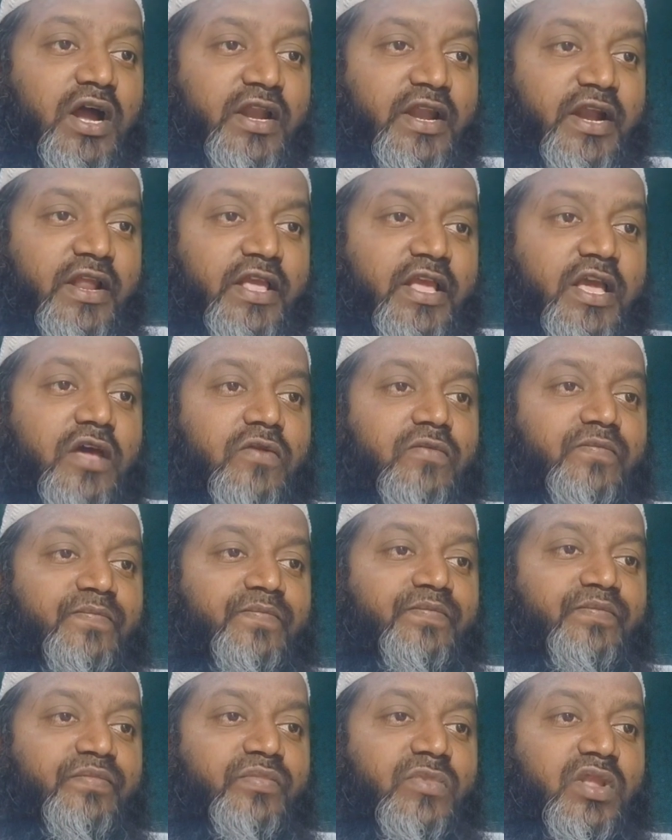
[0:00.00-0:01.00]
అని అడిగారు
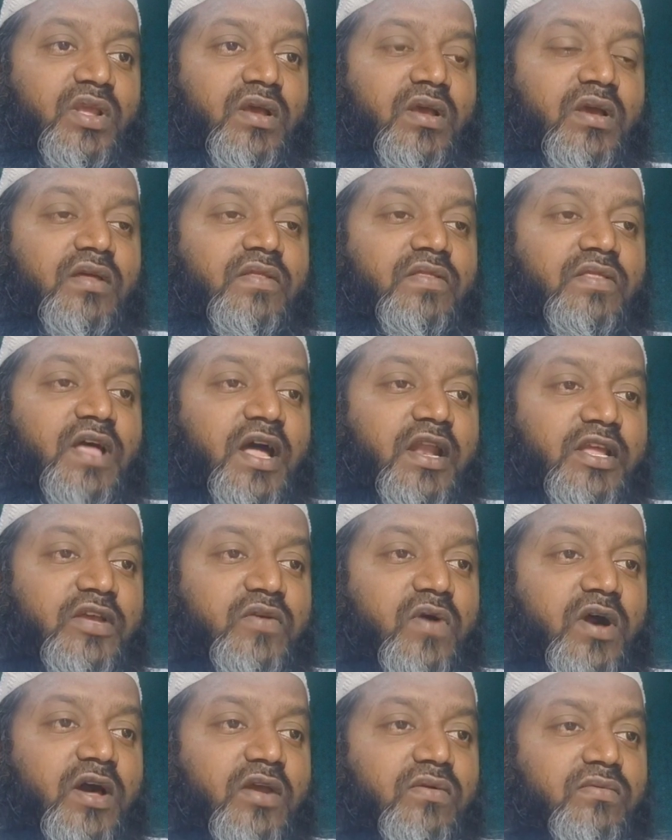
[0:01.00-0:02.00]

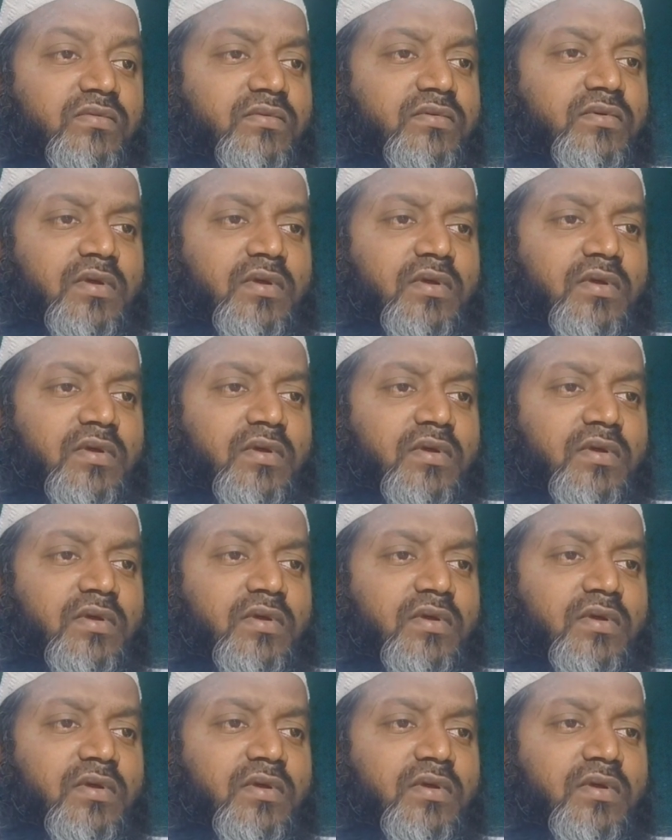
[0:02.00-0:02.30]
దానికి వారు